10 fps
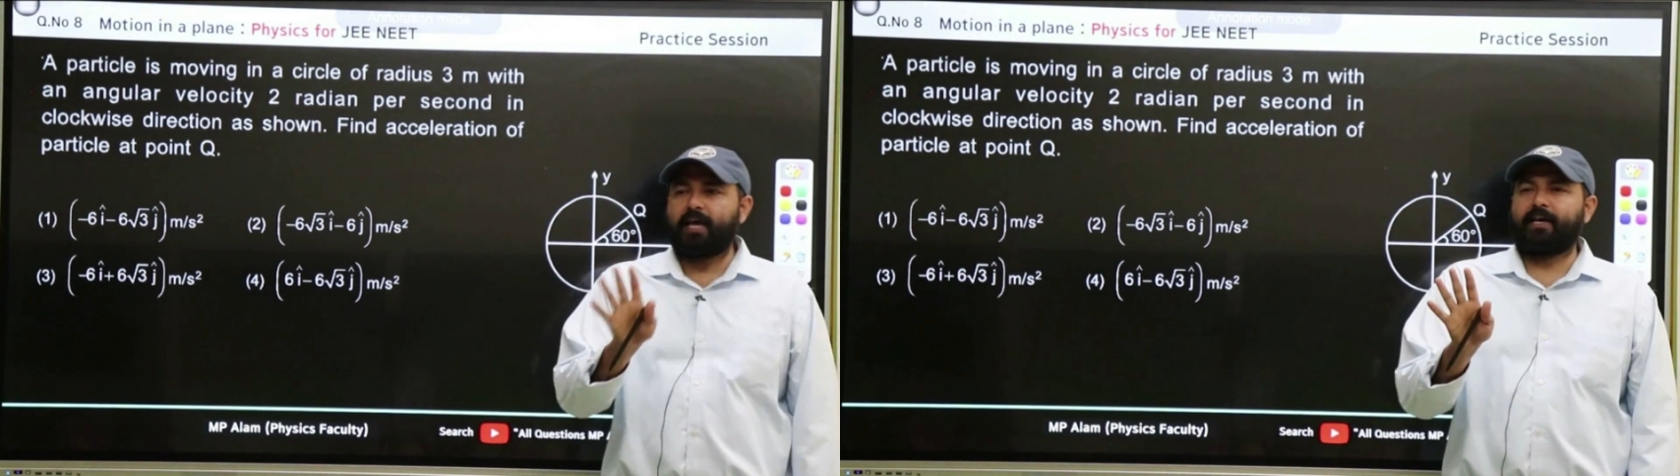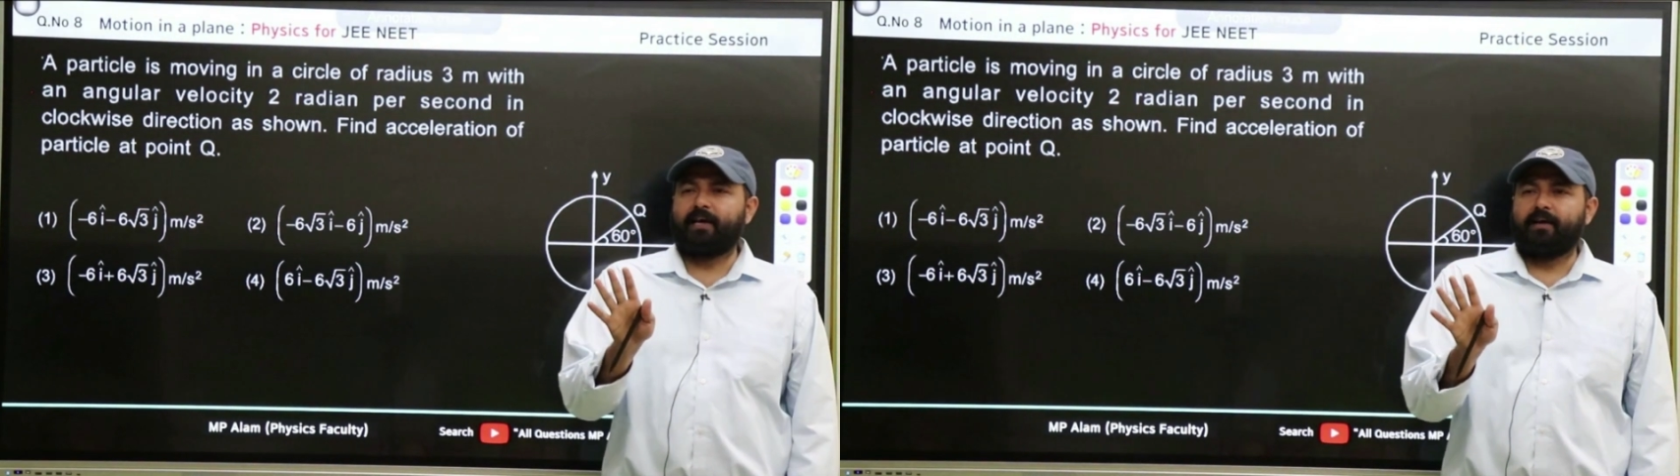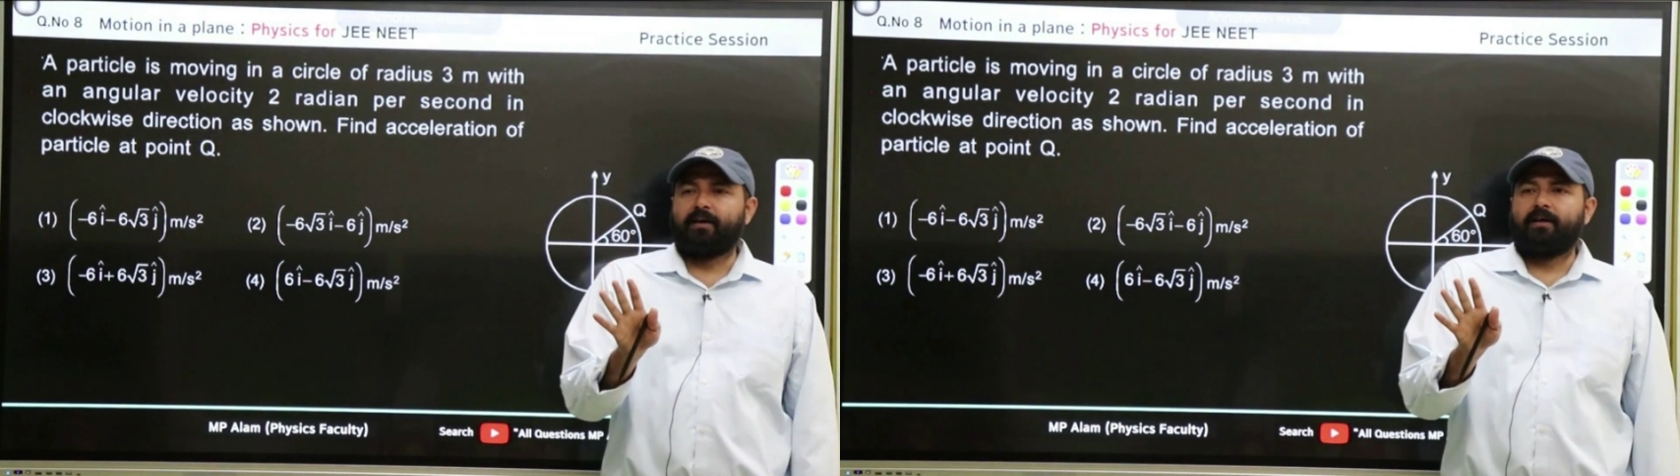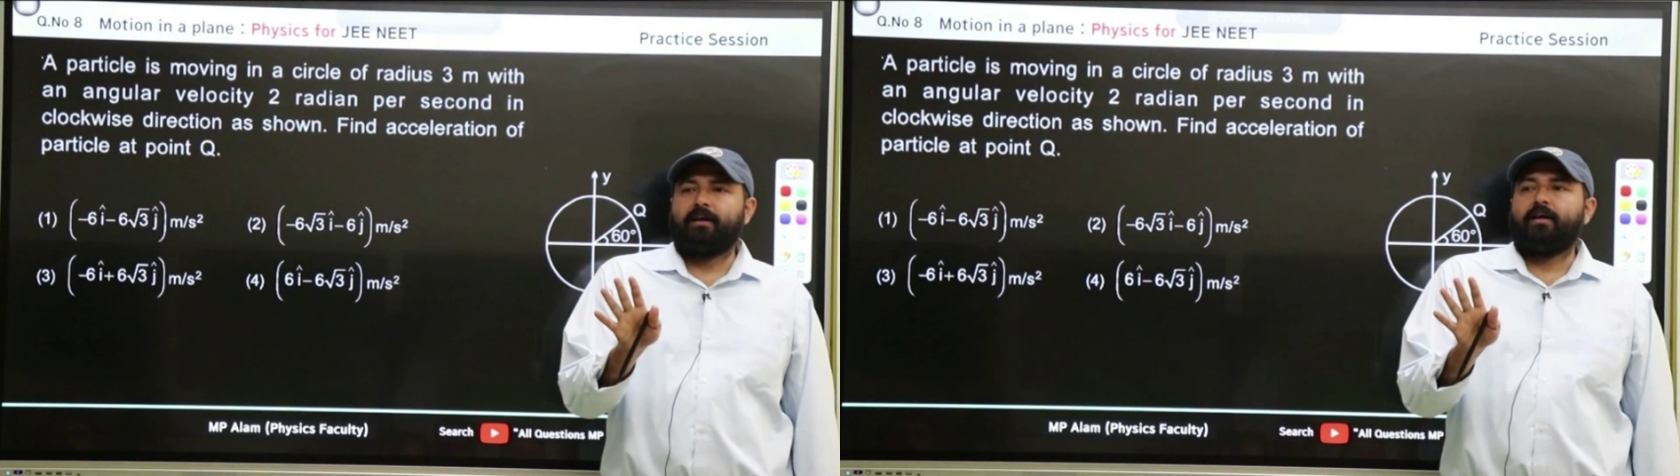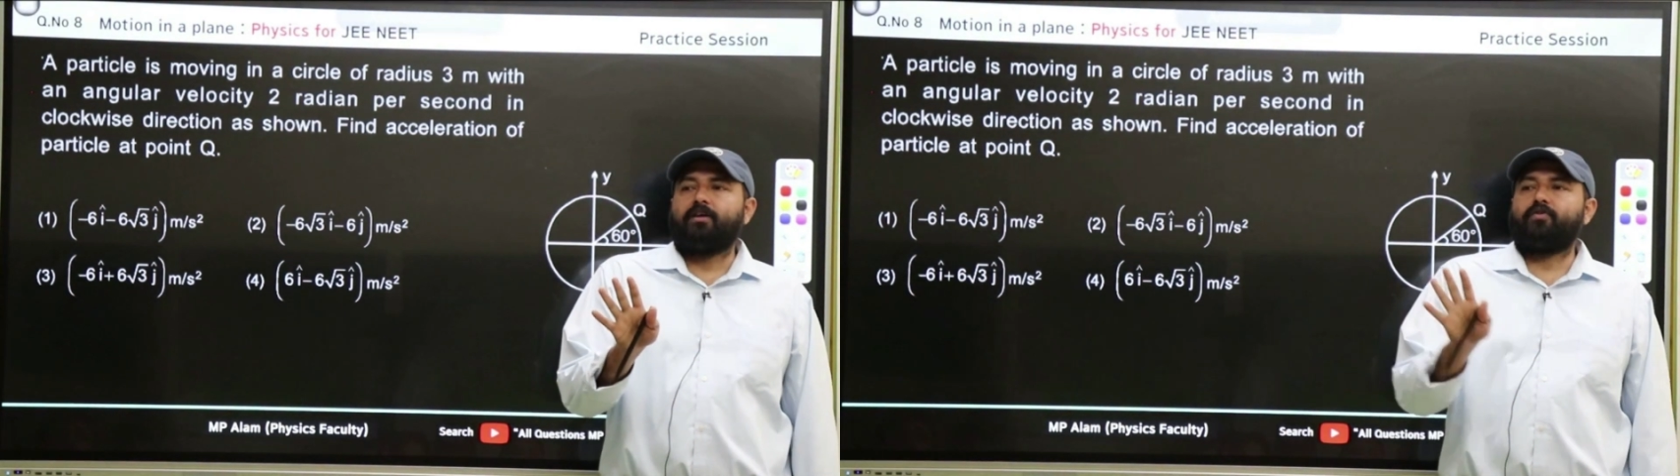होता है क्या
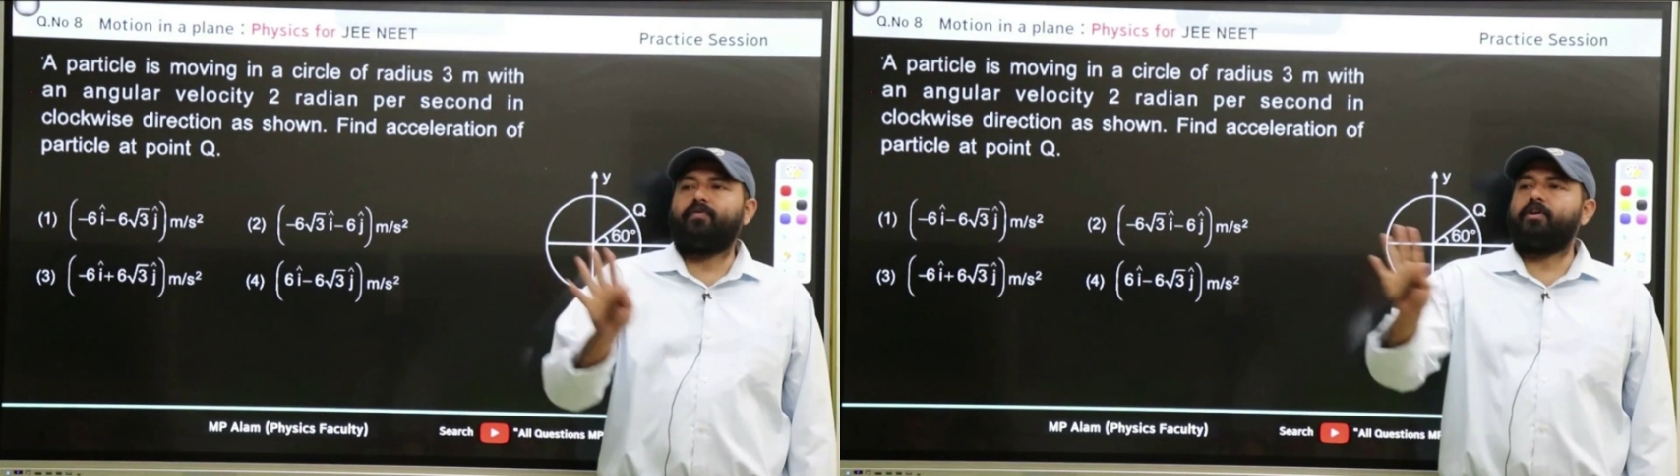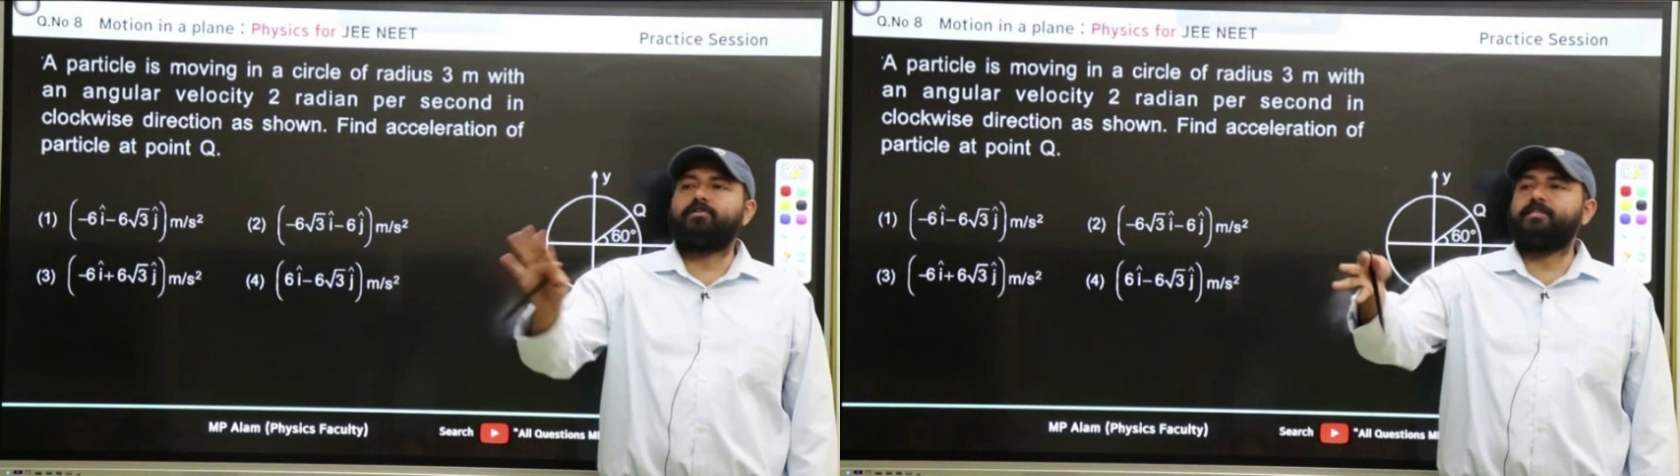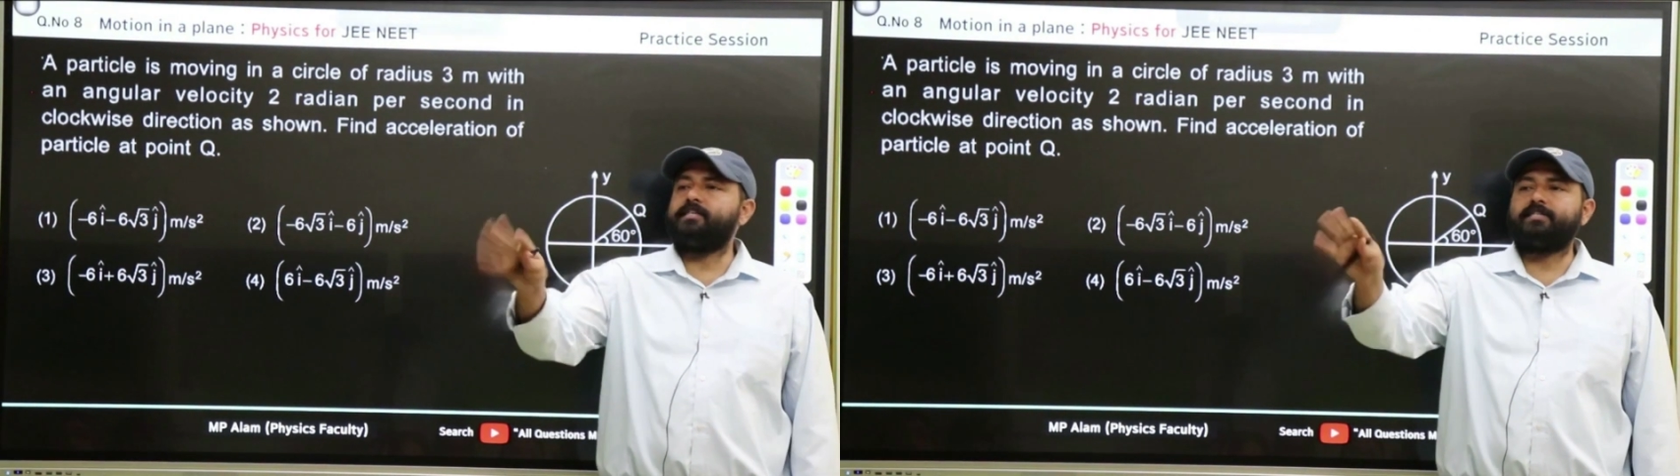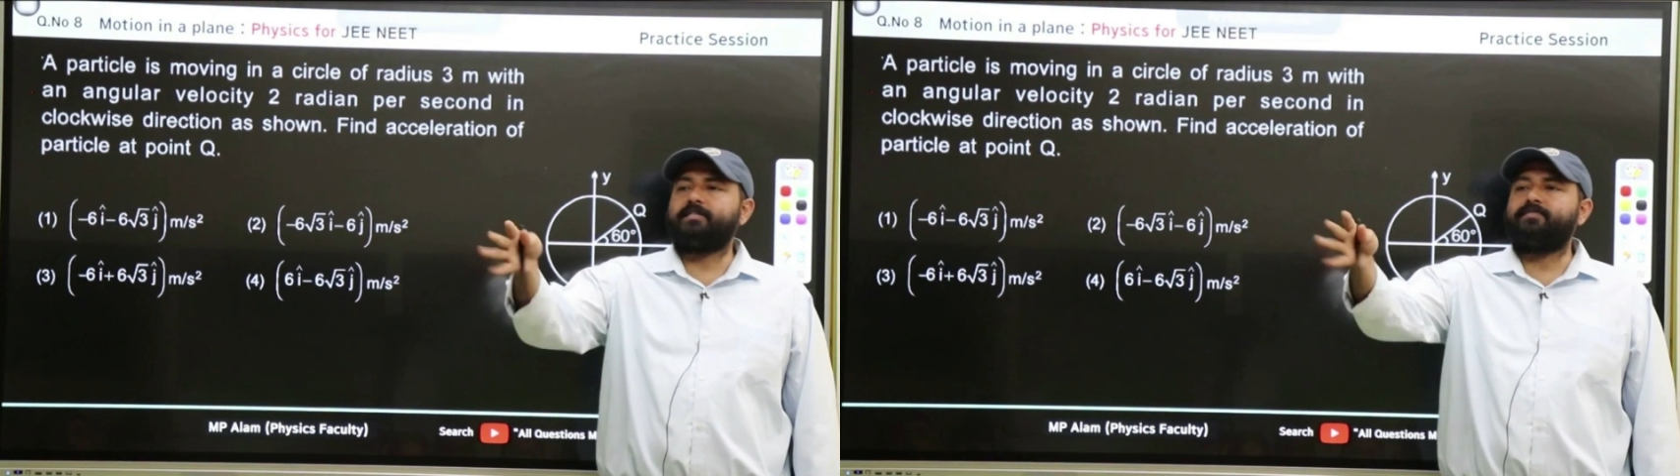तो वेलोसिटी